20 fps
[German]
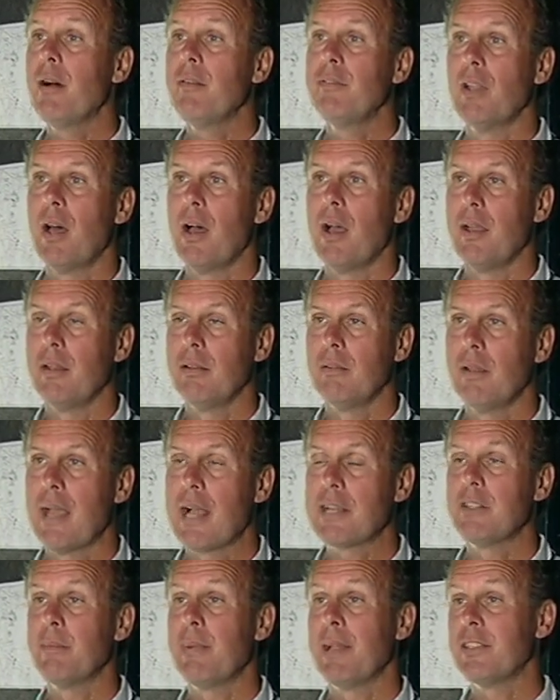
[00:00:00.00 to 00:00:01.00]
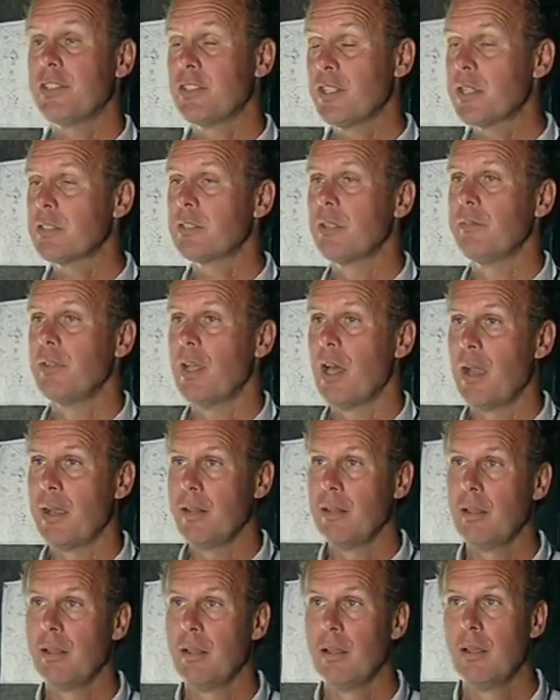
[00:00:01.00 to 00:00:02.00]
Um 6 vor 9 wird
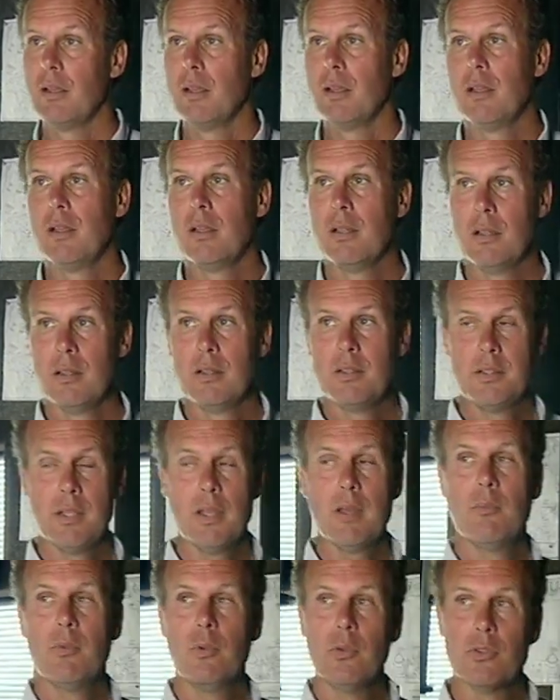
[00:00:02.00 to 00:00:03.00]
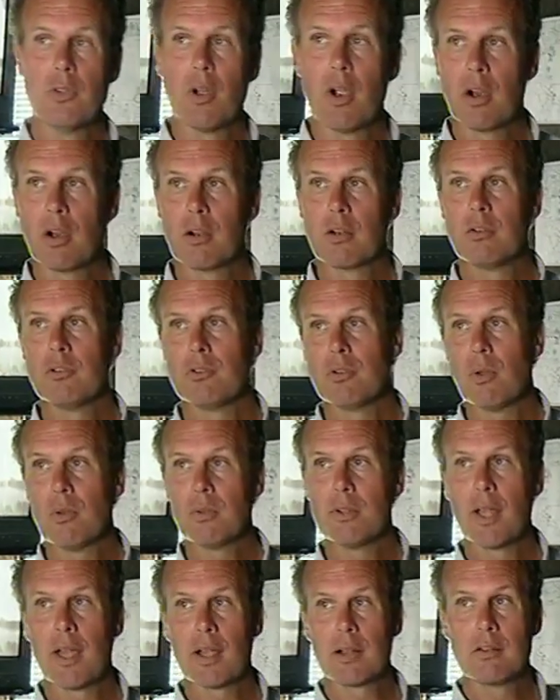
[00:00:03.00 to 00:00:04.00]
Tim, unser Kontrolltechniker,
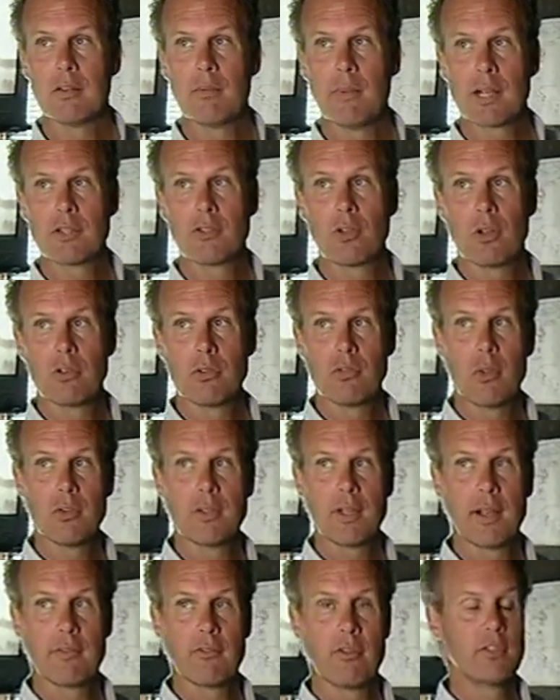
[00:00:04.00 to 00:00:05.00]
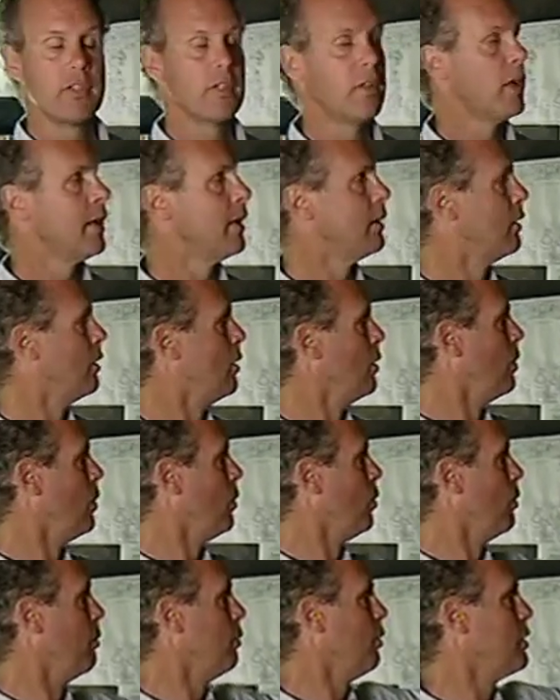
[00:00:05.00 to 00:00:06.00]
diese beiden Steuergeräte in Gang setzen
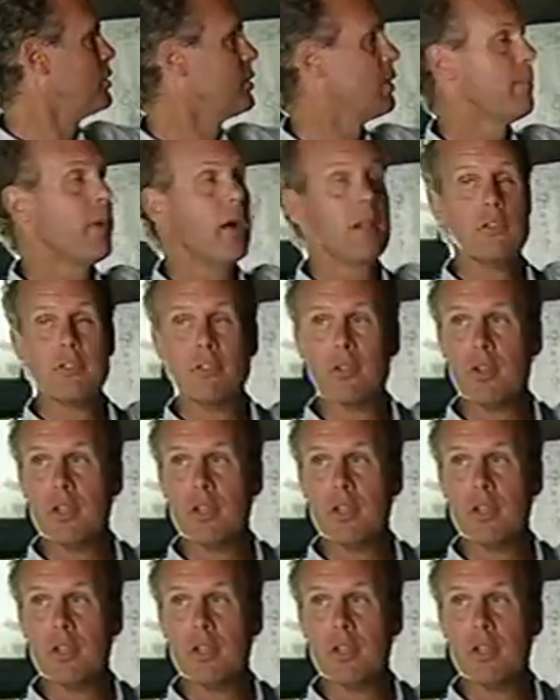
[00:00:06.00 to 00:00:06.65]
und damit